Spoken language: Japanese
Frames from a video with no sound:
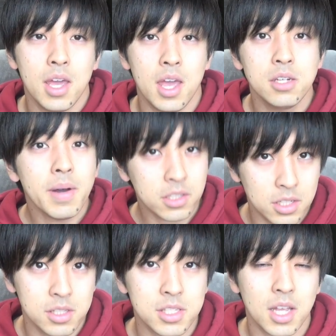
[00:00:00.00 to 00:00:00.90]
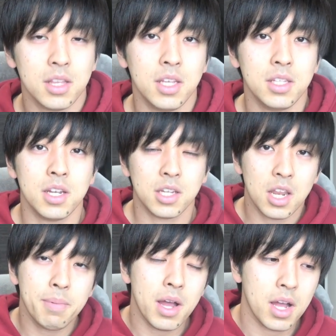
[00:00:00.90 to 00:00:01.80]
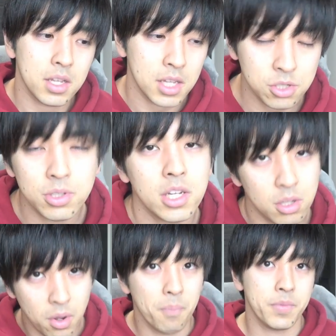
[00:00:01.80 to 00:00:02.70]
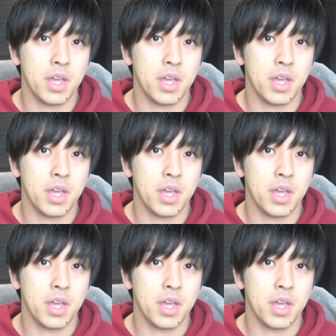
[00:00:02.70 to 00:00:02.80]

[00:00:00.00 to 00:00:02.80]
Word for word: えー、うまく使っていただければ、多少ないとも、